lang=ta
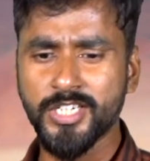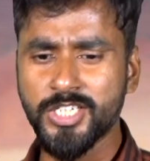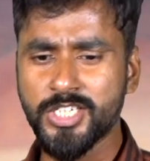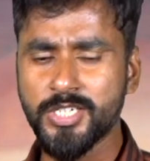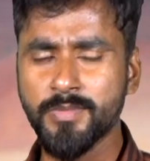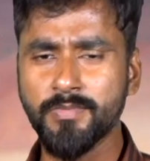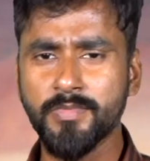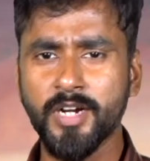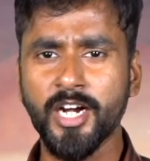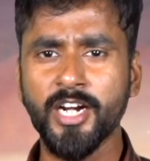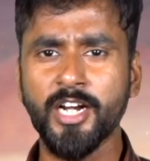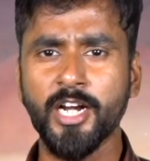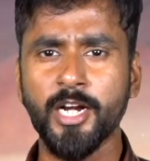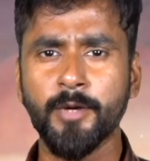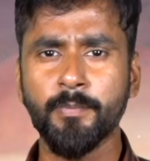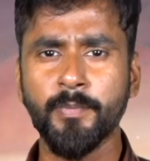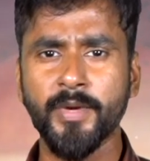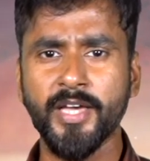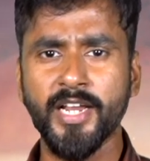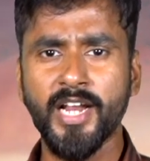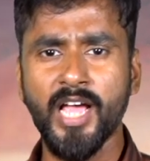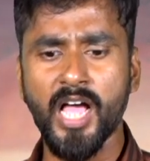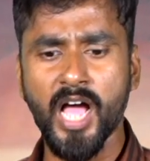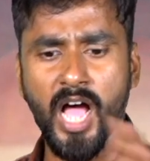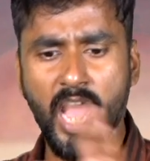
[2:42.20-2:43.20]
ஷிம்ரன்
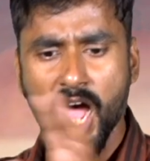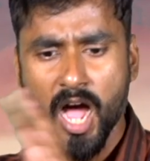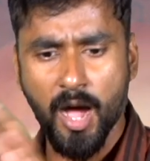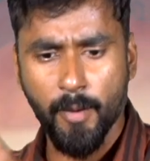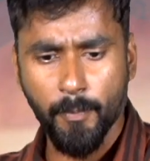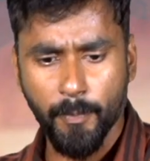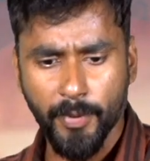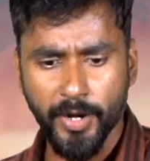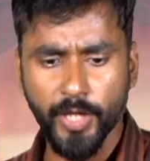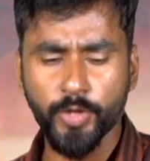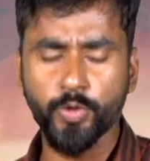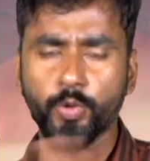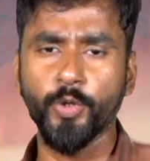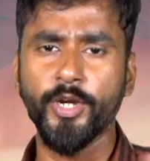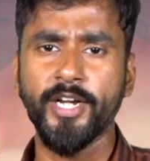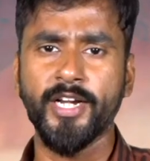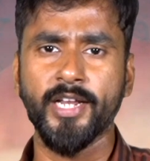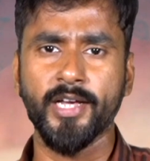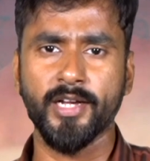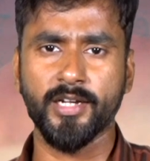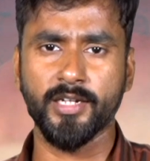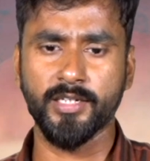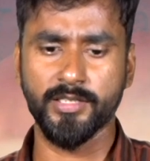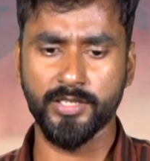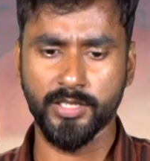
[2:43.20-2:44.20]
ஹெட்மேரை அப்படியே
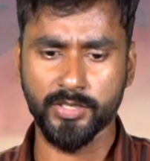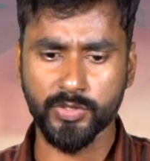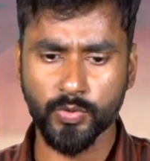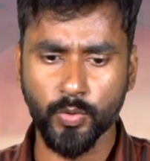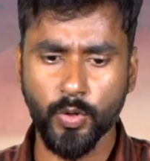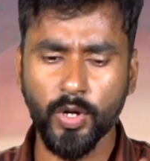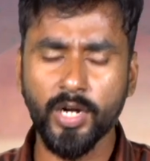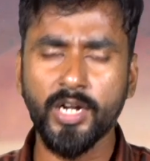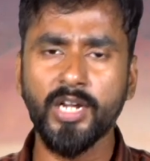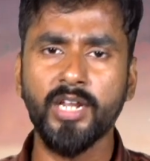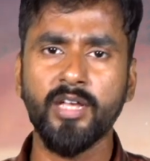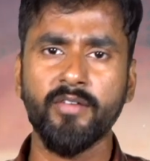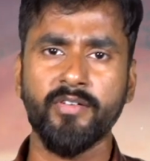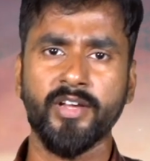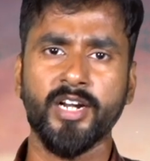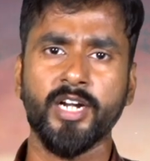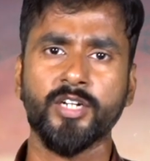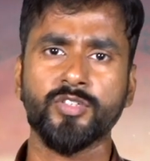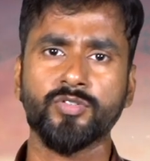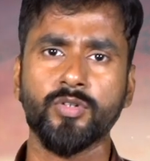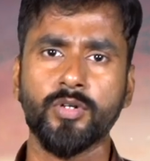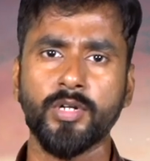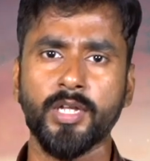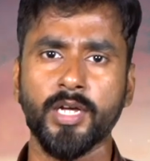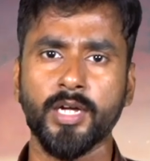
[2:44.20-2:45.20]
தூக்கிட்டாங்க இந்த ஸ்குவாட்லேயே
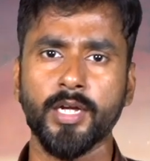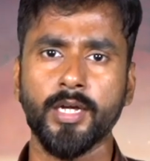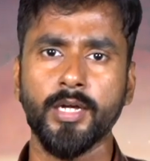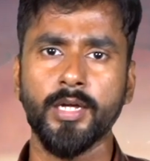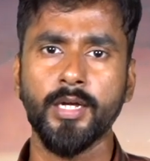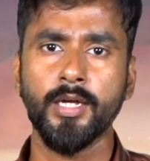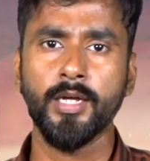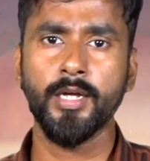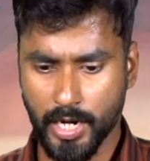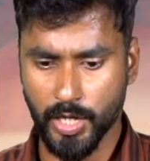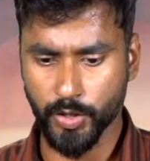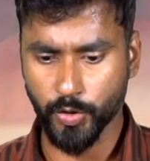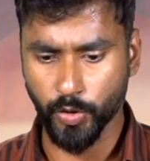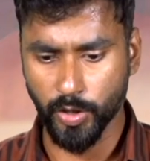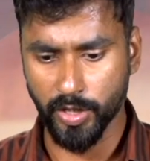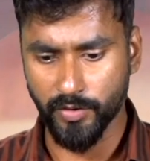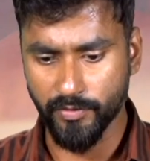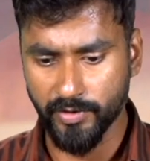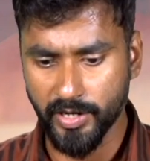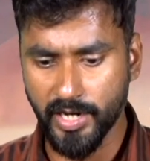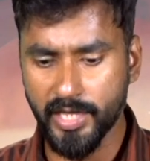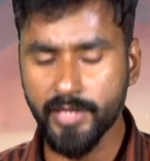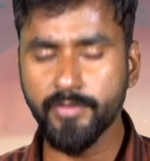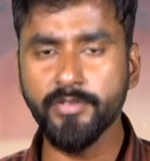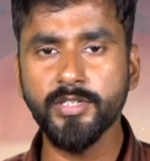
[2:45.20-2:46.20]
வேணாம்னு சொல்லிட்டாங்க அதோட
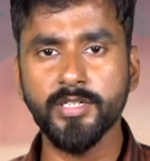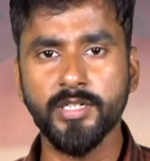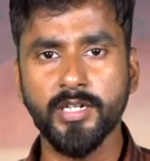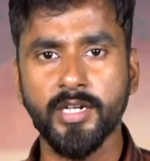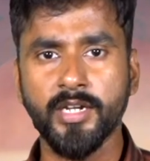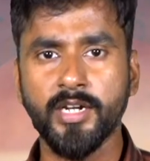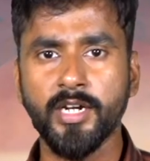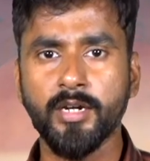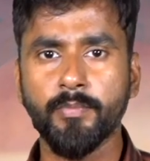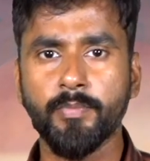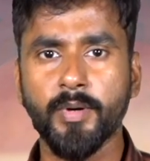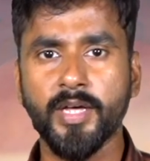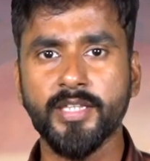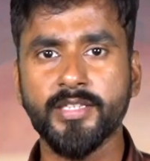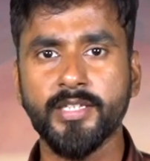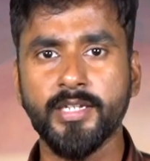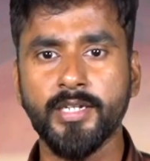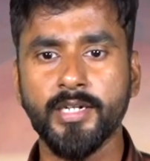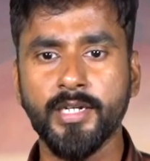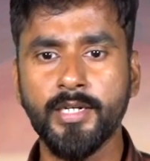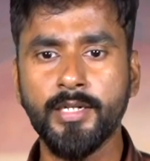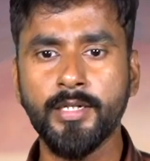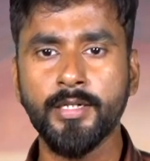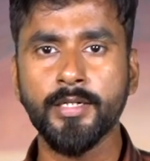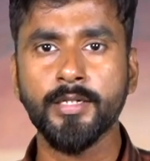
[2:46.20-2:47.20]
விளைவு என்னன்னு
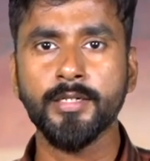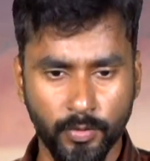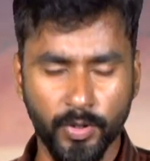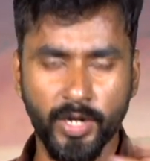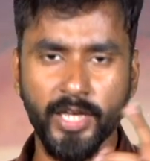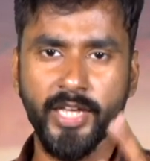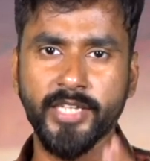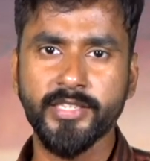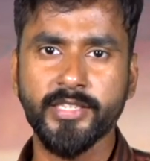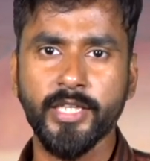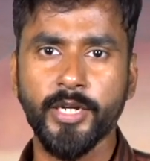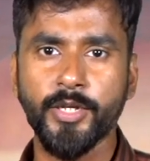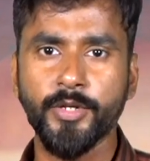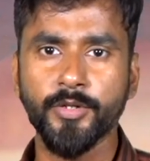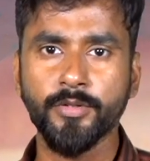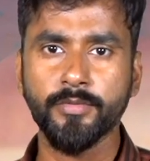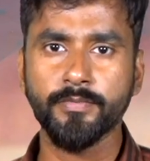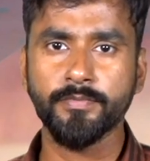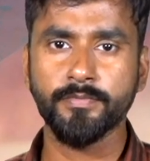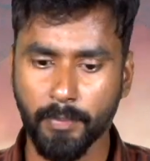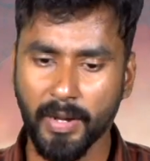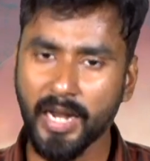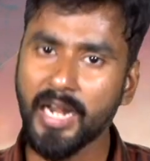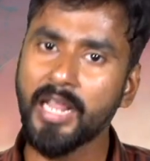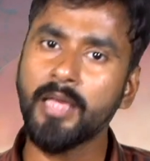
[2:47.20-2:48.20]
பார்த்தீங்கன்னா உங்களுக்கே தெரியும்
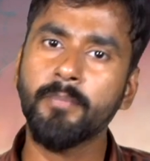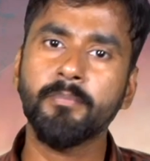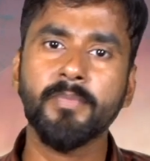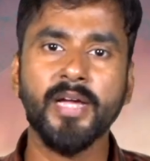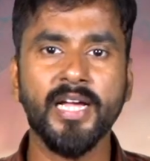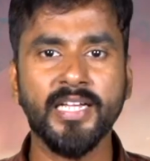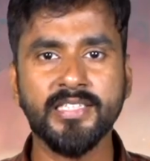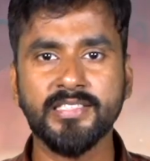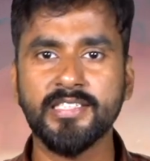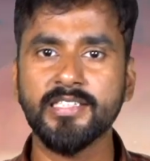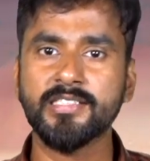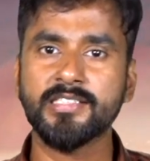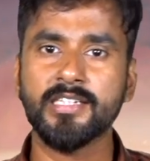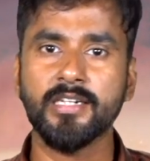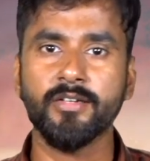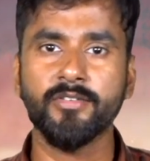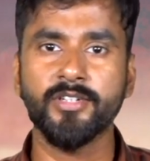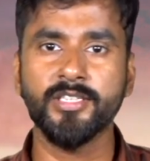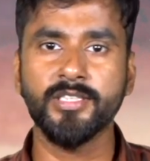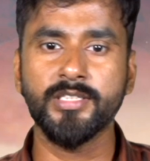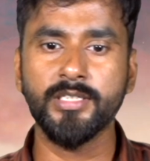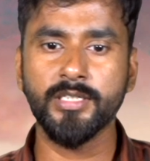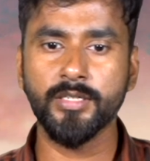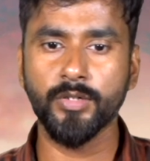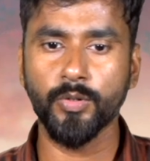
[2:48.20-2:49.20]
பல மேட்சஸில்
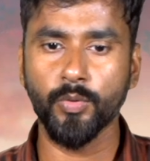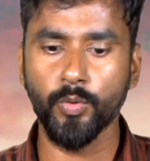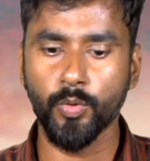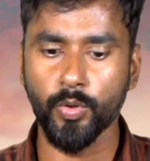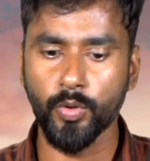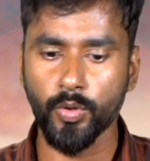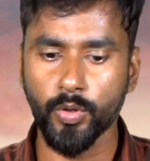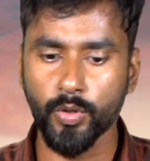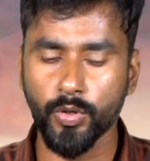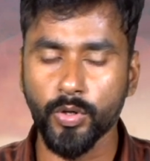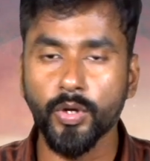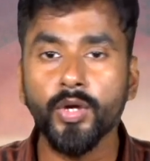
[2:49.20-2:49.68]
வந்து ஒரு